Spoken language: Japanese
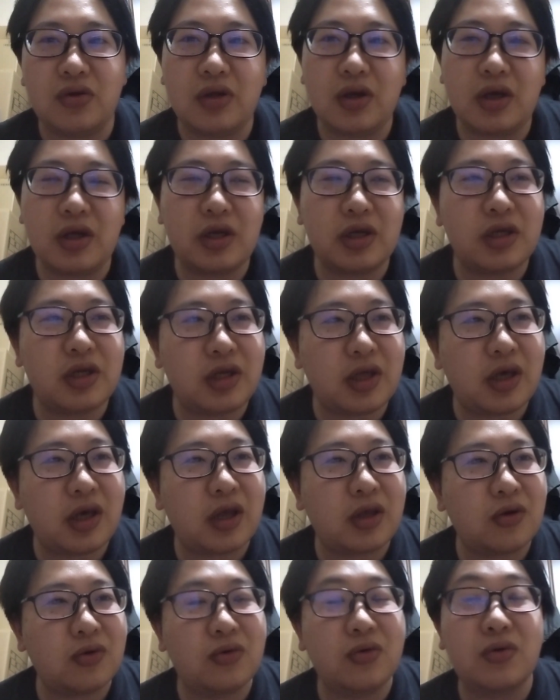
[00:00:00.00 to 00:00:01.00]
純な話
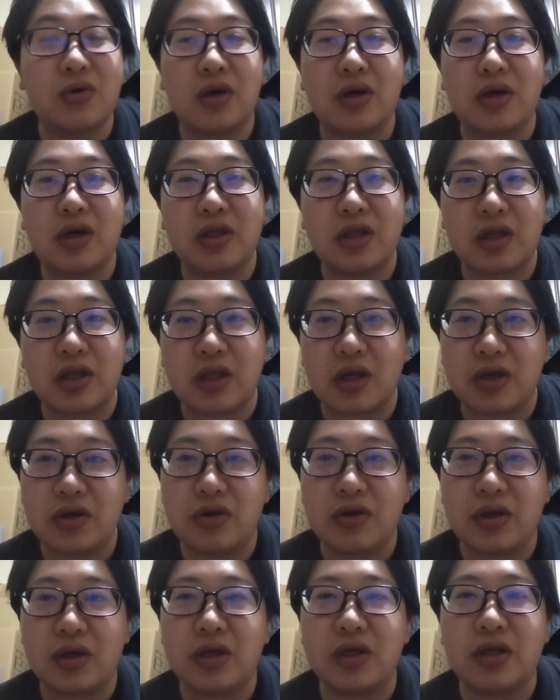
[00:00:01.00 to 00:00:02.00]
で、よくよく考えたら単
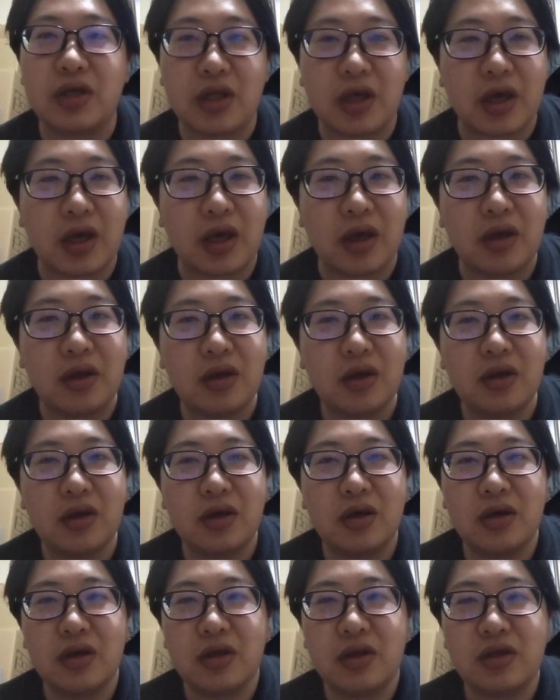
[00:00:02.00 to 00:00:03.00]
純な話で、
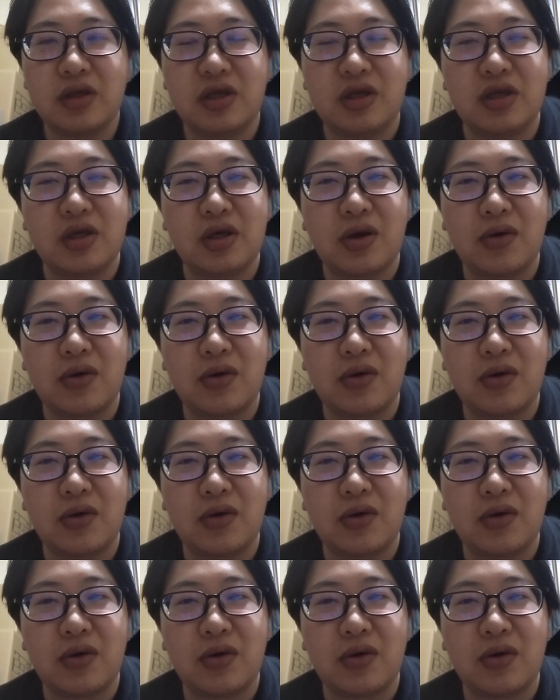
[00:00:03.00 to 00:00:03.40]
違